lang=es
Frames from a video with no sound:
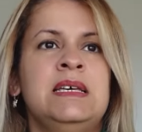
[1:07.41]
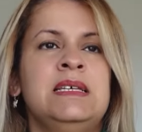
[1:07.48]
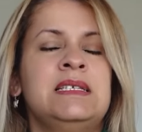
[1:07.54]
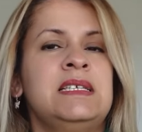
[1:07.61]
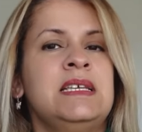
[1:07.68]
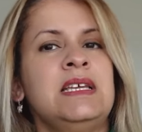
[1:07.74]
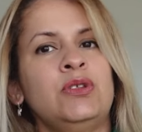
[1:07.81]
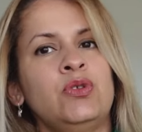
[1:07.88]

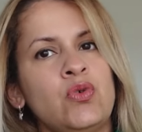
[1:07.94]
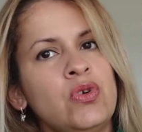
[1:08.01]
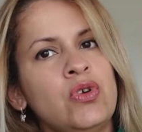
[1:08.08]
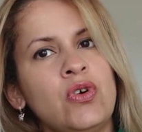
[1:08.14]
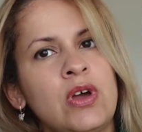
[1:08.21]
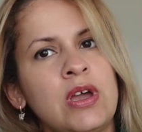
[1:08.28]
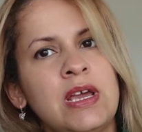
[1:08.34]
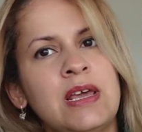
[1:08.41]
Si tú
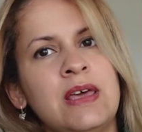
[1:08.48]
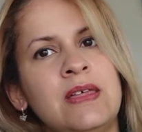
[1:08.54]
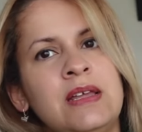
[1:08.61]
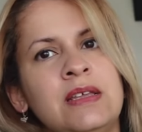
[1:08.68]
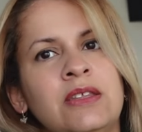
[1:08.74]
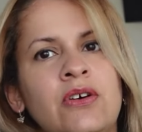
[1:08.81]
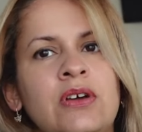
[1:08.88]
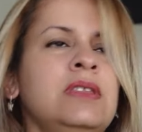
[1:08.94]
no eres del
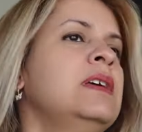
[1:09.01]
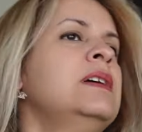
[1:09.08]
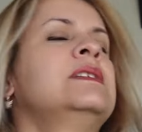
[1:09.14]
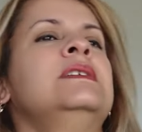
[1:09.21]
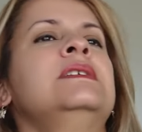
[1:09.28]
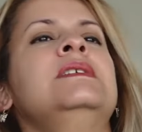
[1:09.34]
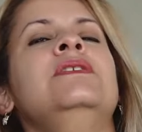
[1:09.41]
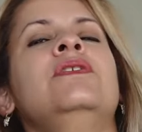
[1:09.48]
estado de
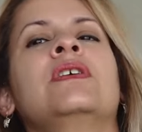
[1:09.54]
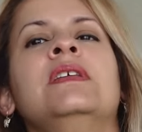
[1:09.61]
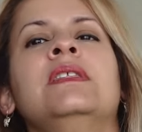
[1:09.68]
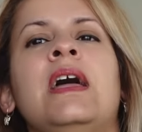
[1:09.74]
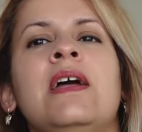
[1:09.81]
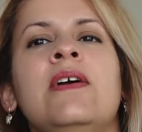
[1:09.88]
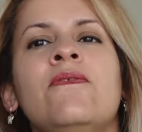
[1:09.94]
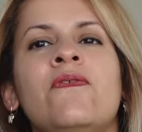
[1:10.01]
Texas, sino que
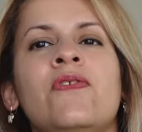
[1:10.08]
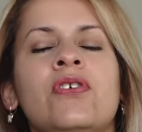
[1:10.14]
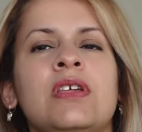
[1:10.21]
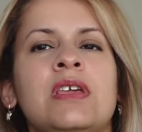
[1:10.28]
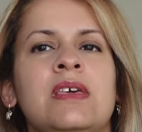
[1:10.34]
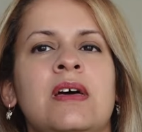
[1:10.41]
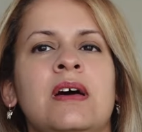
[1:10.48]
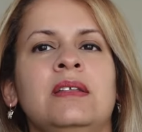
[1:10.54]
estás en
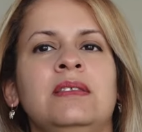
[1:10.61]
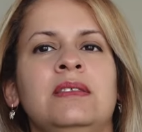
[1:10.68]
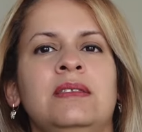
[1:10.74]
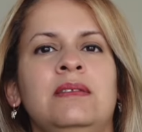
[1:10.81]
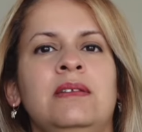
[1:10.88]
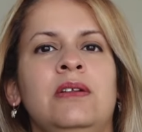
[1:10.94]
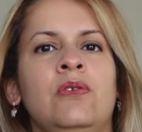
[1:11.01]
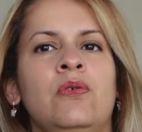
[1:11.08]
Florida,
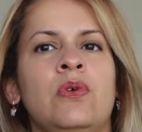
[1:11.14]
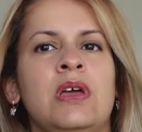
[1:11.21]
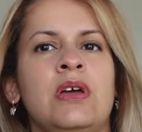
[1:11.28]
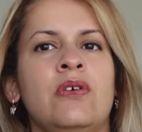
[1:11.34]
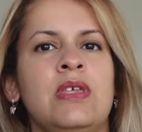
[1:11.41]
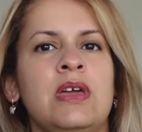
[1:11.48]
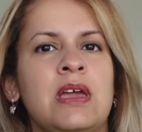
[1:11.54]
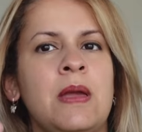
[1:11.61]

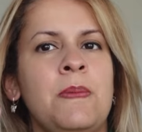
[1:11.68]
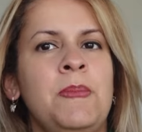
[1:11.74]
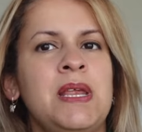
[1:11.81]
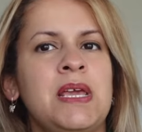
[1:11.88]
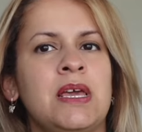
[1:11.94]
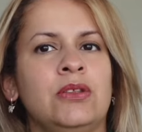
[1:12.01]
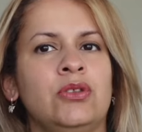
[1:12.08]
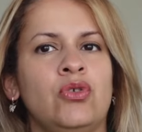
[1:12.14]
luego de que
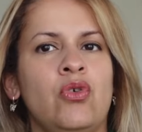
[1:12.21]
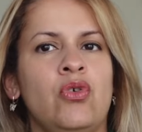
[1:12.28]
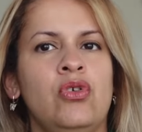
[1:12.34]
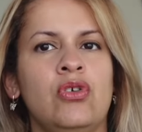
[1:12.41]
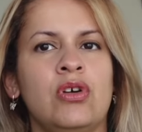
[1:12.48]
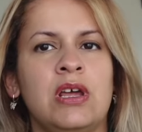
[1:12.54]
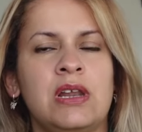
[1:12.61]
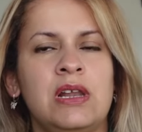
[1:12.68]
explique todo
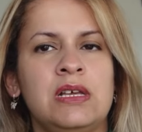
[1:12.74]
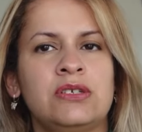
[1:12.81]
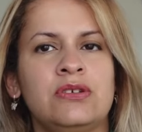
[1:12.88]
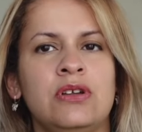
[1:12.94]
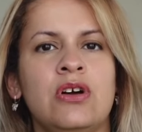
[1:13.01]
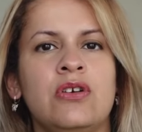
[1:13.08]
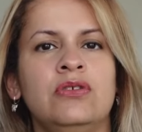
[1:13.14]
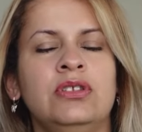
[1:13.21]
lo que
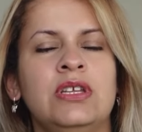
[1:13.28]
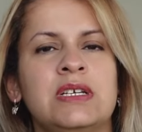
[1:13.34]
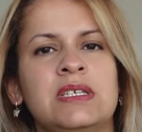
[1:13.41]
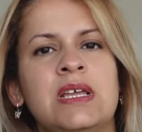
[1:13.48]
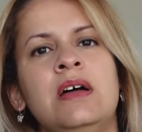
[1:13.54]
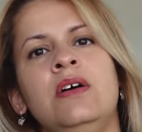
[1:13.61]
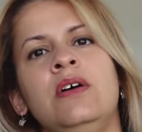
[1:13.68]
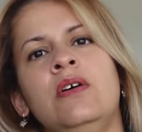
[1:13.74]
relacionado con
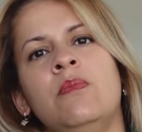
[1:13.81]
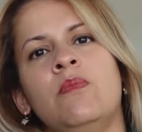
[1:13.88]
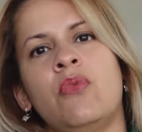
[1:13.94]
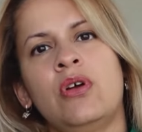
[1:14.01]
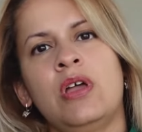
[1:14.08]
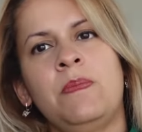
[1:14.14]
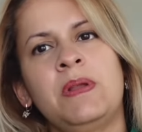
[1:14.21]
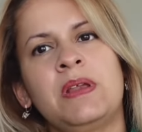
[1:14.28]
Texas,
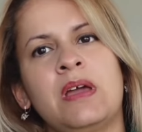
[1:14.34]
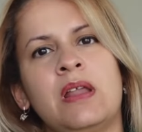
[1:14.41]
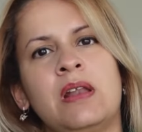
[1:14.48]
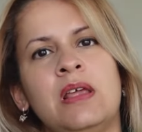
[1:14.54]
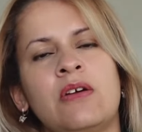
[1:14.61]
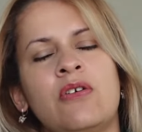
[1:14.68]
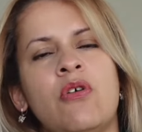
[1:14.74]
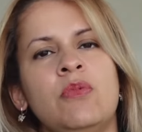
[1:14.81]
voy a
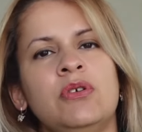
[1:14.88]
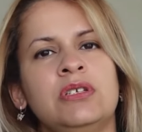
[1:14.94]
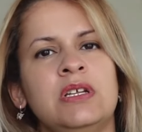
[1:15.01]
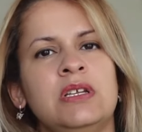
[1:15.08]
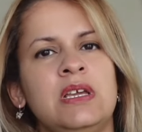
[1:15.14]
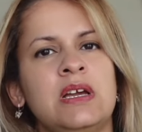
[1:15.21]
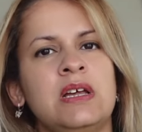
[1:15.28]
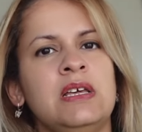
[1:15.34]
explicarles cómo
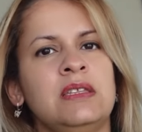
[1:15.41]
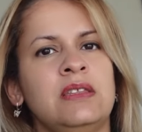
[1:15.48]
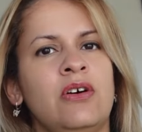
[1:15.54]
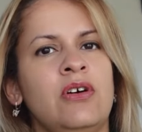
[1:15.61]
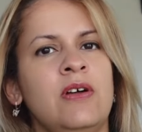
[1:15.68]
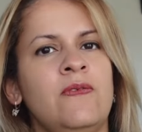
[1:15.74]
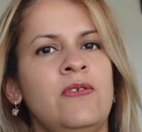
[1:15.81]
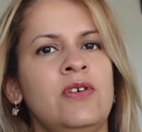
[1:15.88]
sería en el
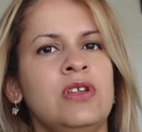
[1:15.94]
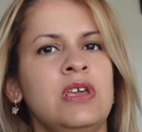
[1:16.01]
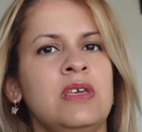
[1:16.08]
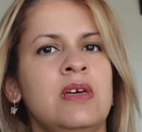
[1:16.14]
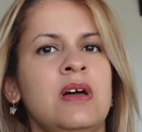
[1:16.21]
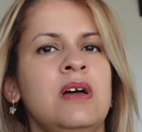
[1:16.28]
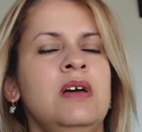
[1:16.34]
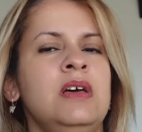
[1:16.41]
estado de
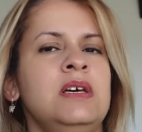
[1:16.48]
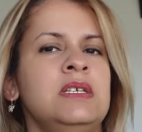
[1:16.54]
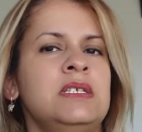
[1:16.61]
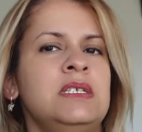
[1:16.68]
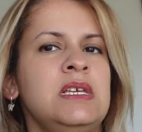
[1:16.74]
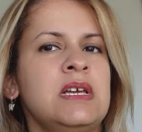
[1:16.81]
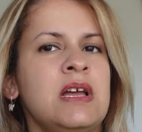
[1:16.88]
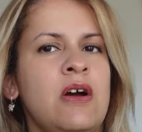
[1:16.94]
Florida
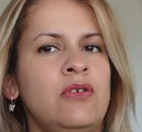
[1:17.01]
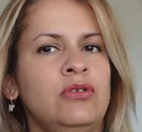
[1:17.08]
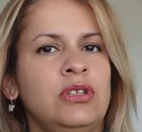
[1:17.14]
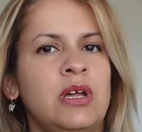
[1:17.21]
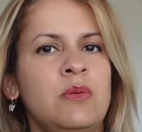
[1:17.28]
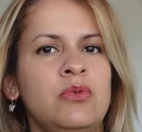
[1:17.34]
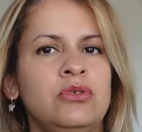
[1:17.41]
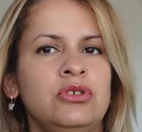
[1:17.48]
sin
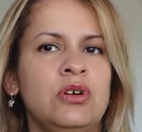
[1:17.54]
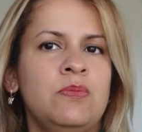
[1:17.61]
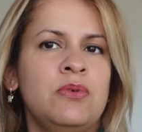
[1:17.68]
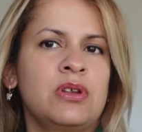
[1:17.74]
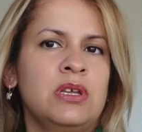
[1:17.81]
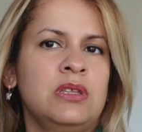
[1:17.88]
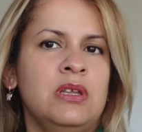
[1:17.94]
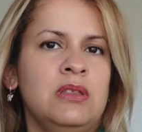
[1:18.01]
ahondar mucho
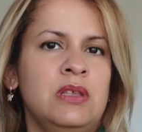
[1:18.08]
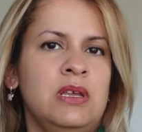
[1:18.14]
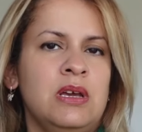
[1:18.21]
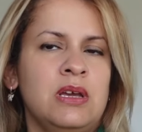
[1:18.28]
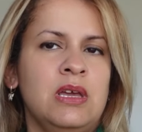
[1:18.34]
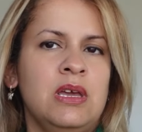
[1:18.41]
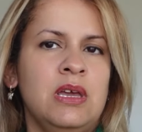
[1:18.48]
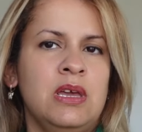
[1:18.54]
porque
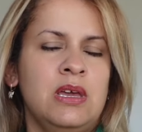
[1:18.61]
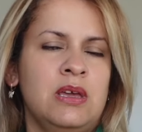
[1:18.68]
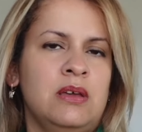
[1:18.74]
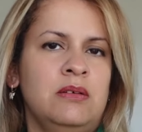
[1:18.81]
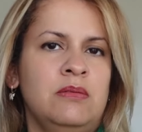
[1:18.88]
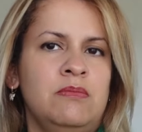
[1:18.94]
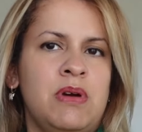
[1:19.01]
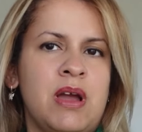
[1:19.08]
tendría que
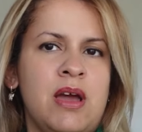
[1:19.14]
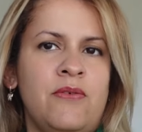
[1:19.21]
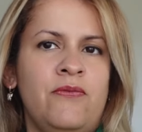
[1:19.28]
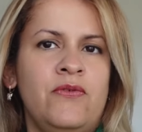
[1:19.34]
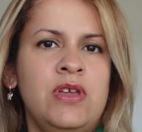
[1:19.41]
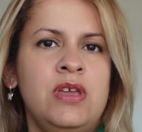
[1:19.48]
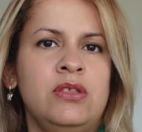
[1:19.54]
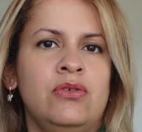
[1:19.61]
pagar
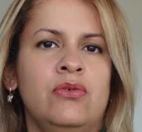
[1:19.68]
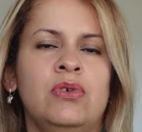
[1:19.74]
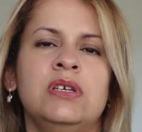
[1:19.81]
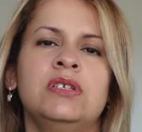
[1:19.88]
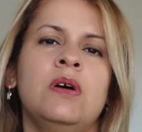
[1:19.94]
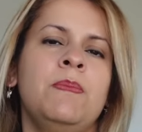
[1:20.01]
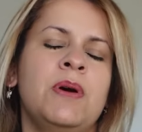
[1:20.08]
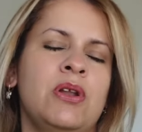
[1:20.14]
fees y todo
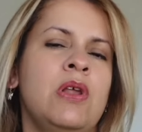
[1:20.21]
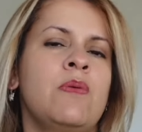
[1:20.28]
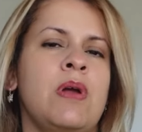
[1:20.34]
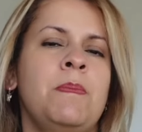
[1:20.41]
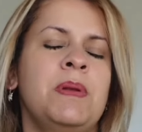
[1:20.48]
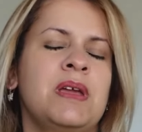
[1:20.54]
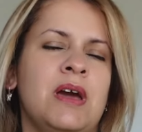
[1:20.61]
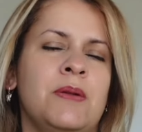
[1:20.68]
eso, pero les voy a
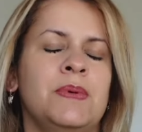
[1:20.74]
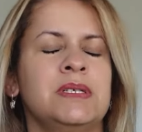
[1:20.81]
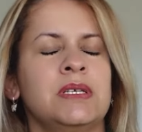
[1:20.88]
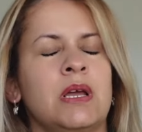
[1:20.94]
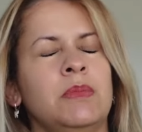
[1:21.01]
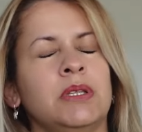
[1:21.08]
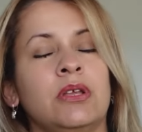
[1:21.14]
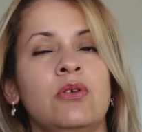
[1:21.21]
explicar
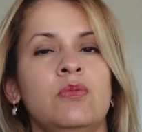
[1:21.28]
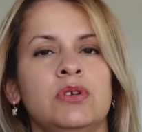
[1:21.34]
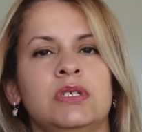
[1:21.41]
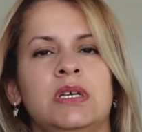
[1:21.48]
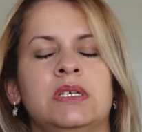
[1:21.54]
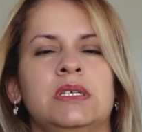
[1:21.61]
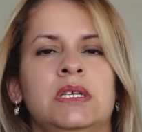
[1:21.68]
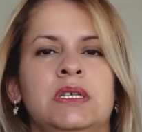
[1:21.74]
básicamente cómo
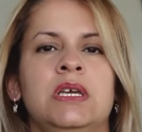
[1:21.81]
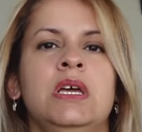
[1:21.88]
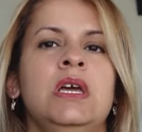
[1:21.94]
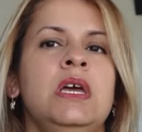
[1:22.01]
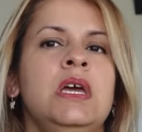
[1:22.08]
se hace allí.